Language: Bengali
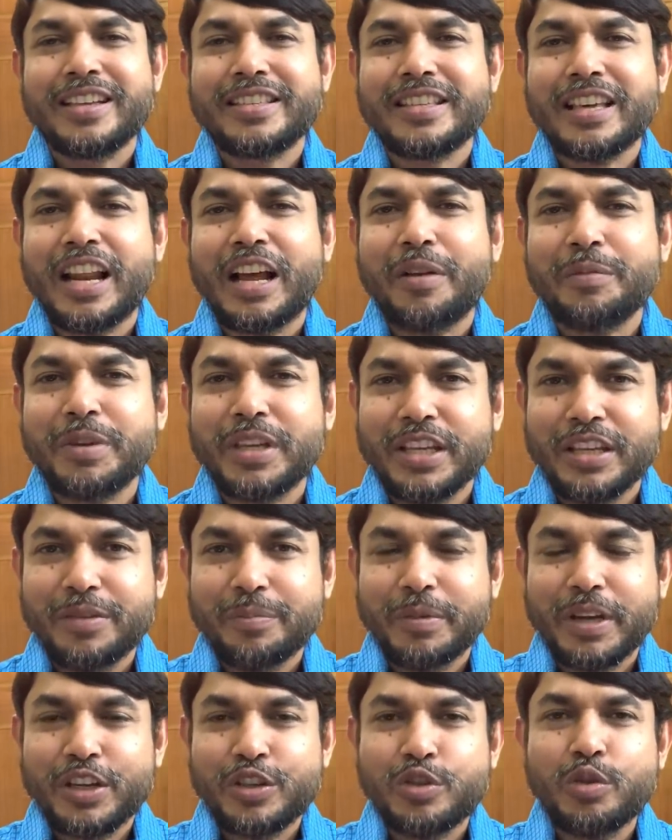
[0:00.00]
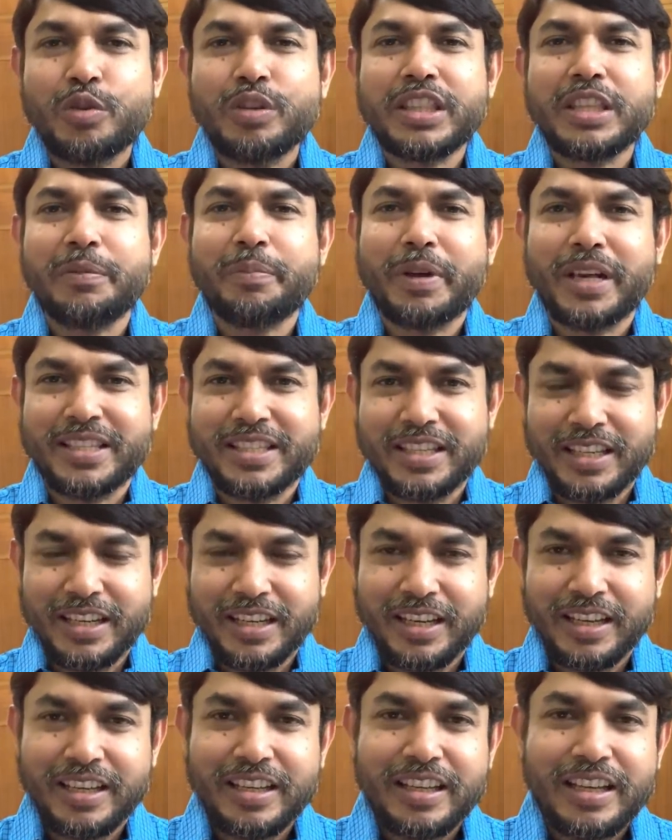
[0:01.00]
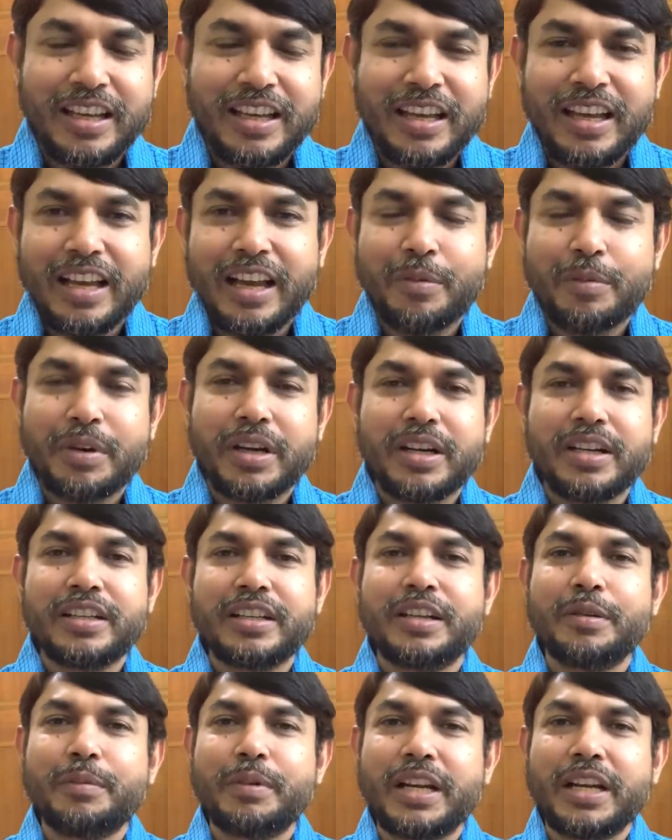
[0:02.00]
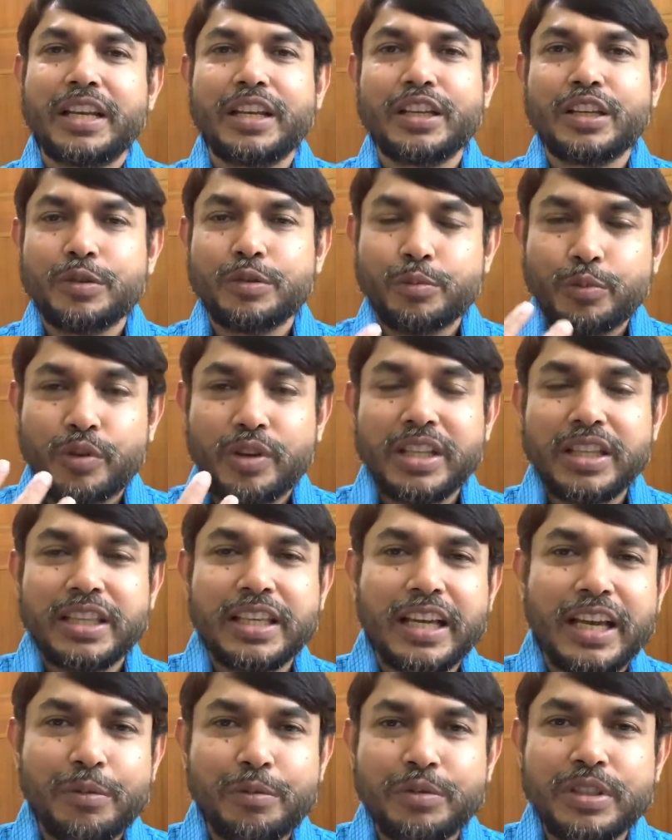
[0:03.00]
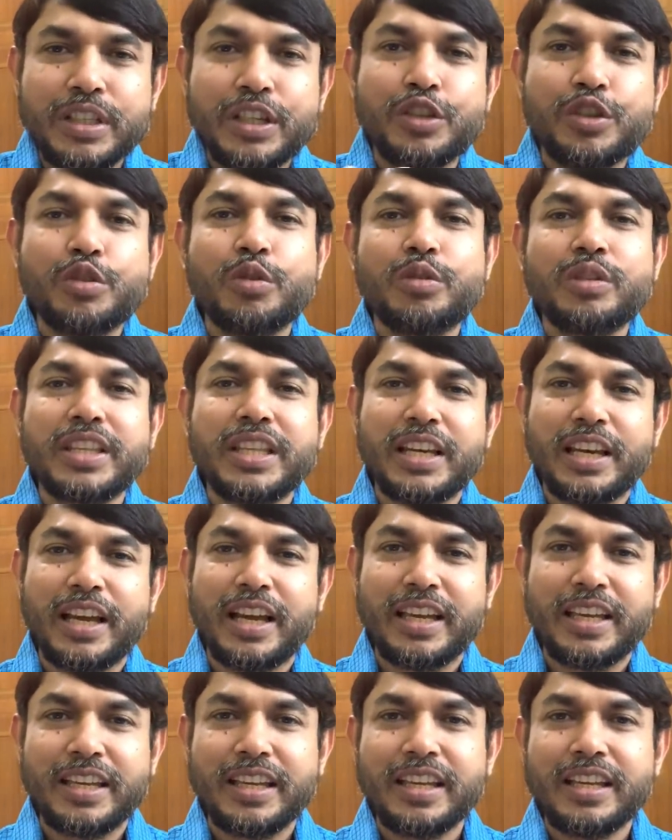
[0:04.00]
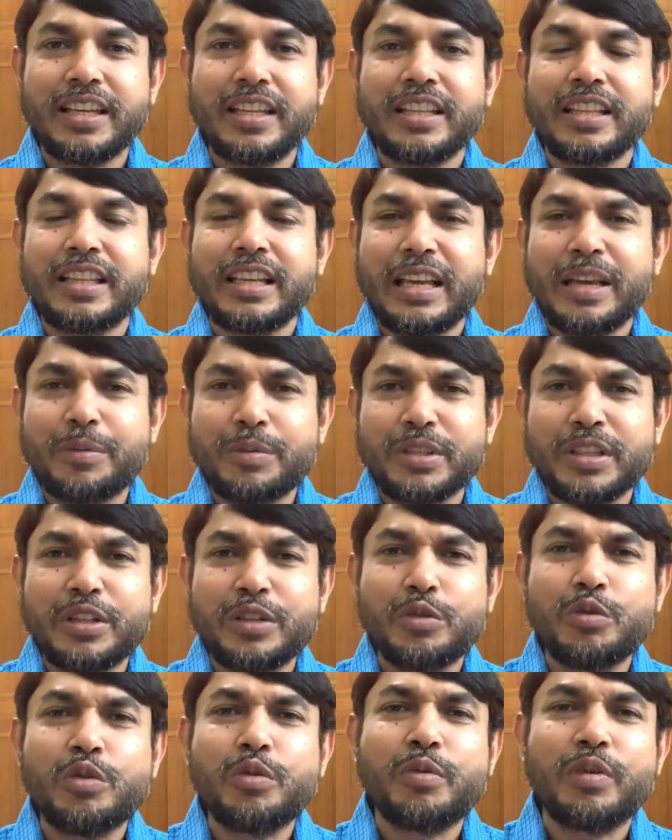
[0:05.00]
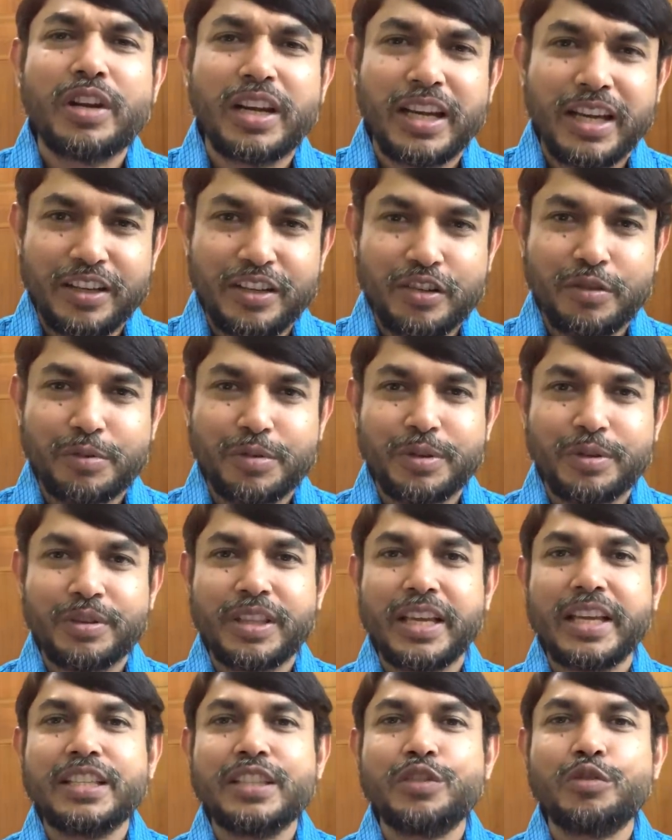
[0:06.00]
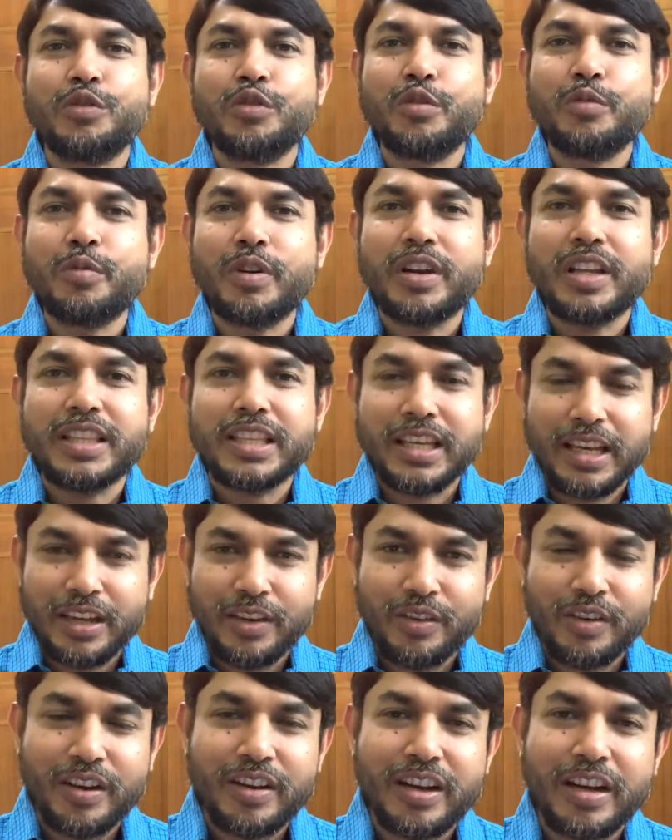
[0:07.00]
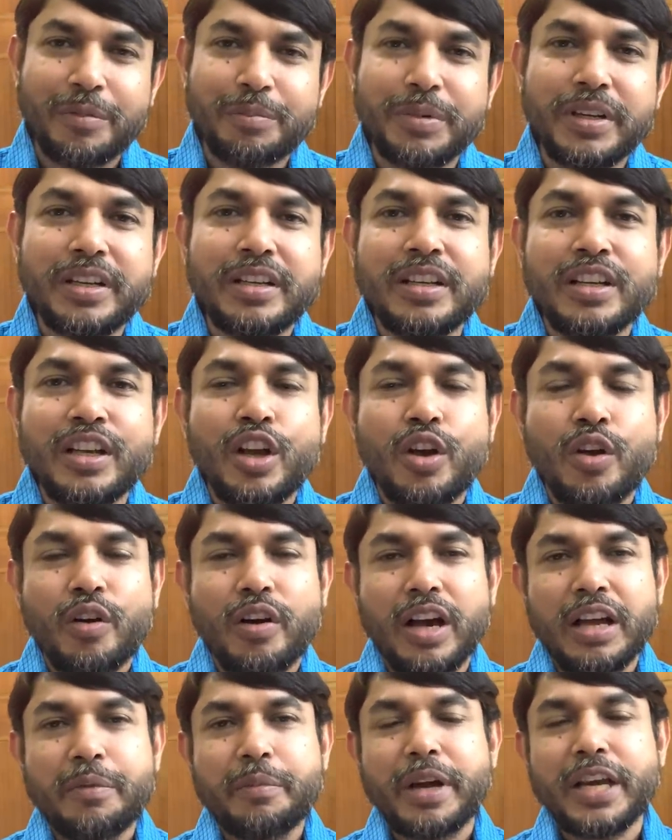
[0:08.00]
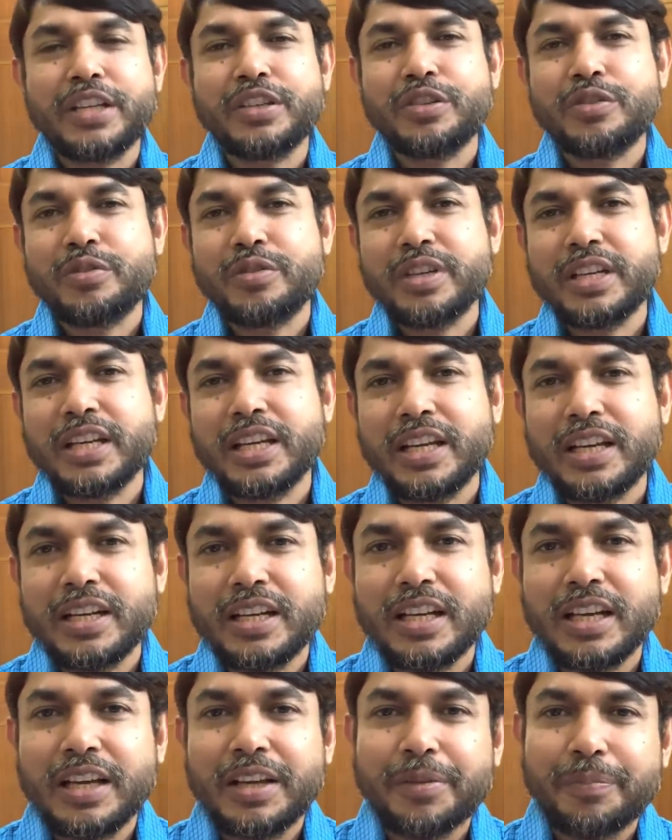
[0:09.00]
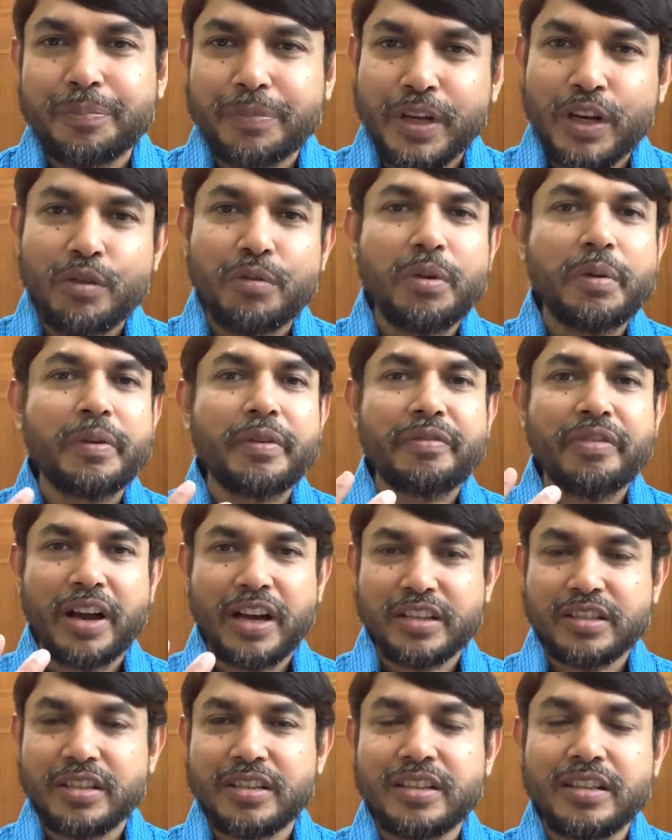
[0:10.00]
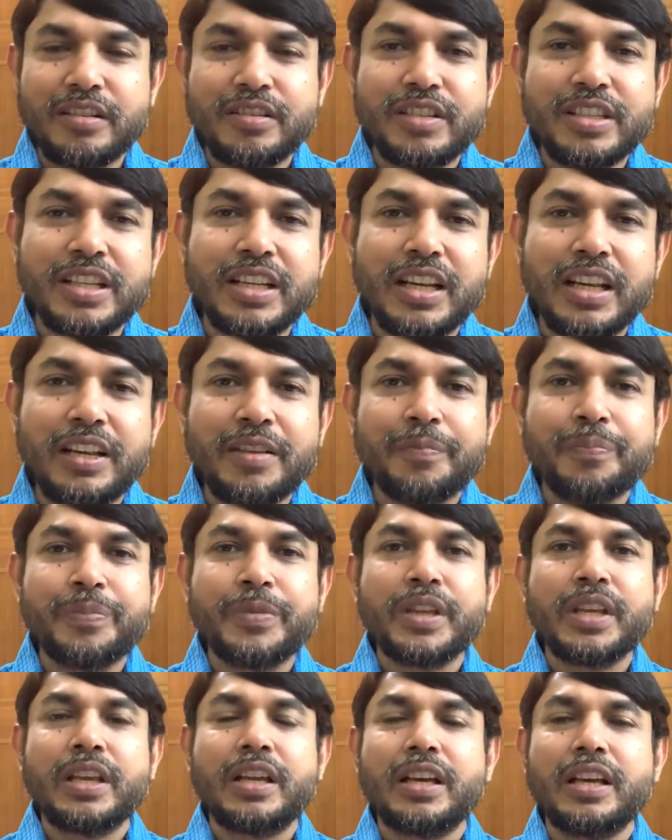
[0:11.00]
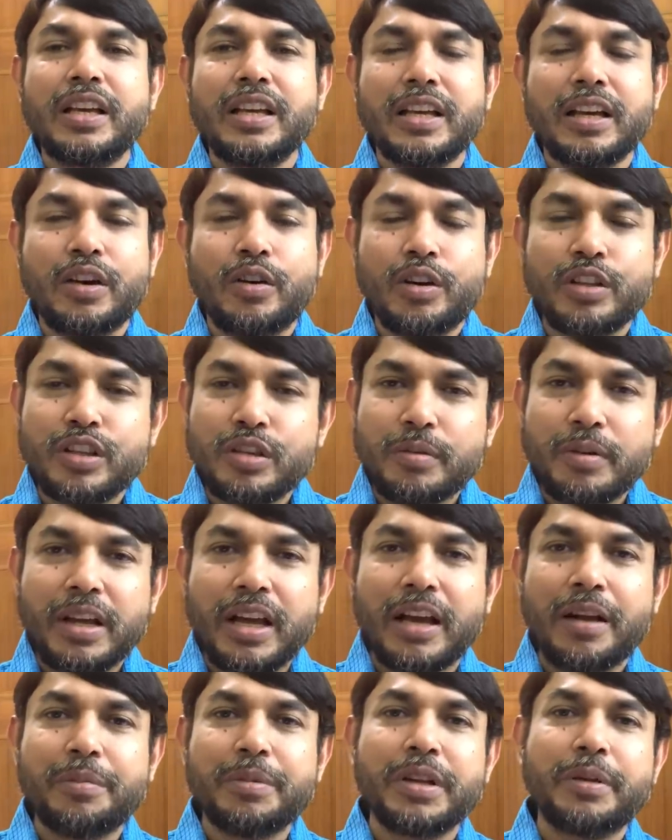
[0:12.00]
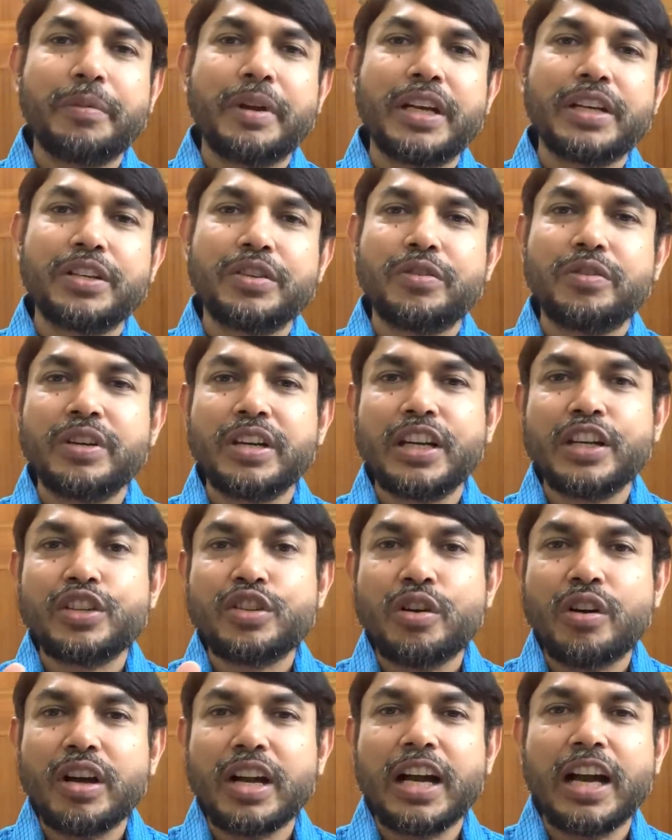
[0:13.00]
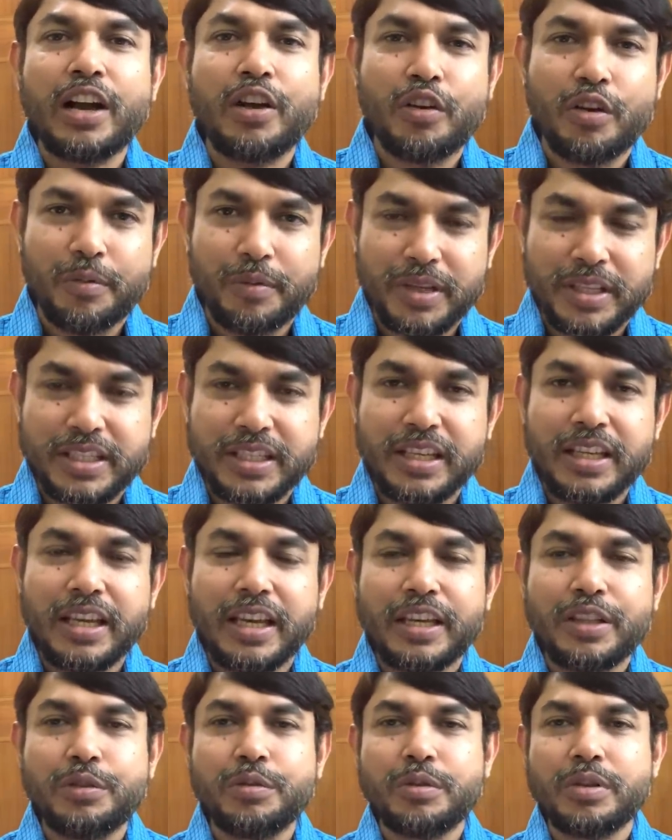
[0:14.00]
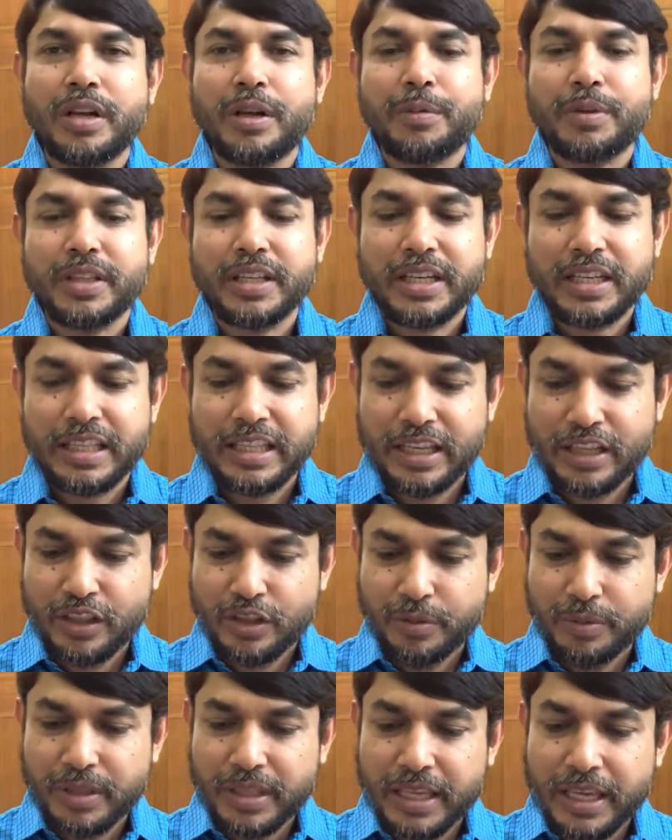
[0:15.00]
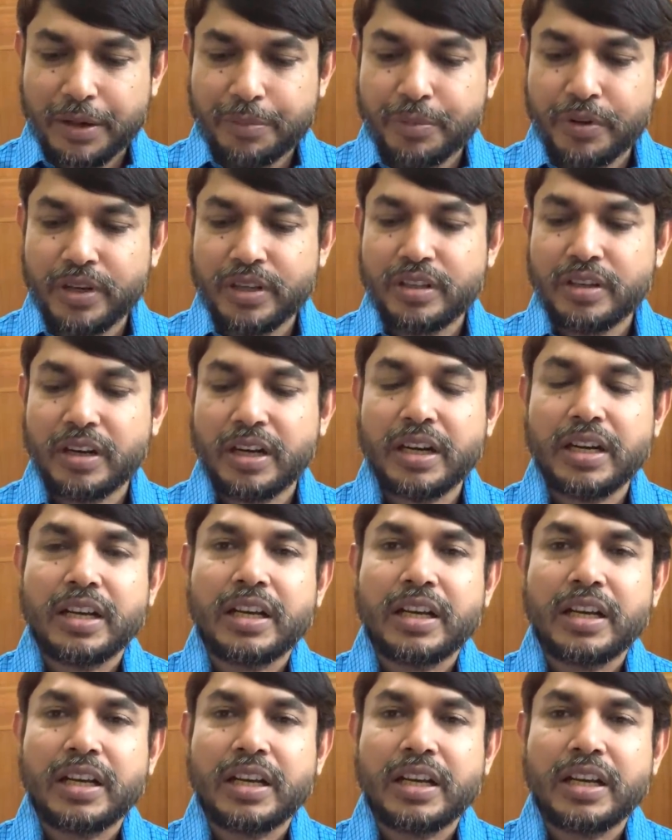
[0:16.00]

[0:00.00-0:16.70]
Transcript: স্যার আমি মানে শক্তি পাচ্ছি না হ্যাঁ আমার মানে বডিতে কেমন জানি শক্তি নাই হ্যাঁ কেমন জানি দুর্বল লাগে সবসময় তো এই যে দুর্বলতা কেন কারণ আপনার হয় মাইটোকন্ডিয়াটা মানে ওভাবে ফাংশন করছে না হ্যাঁ অথবা আপনার মাইটোকন্ডিয়ার সংখ্যা কম আছে হ্যাঁ এই দুটো আমাদেরকে দেখতে হবে তো এরপর ধরেন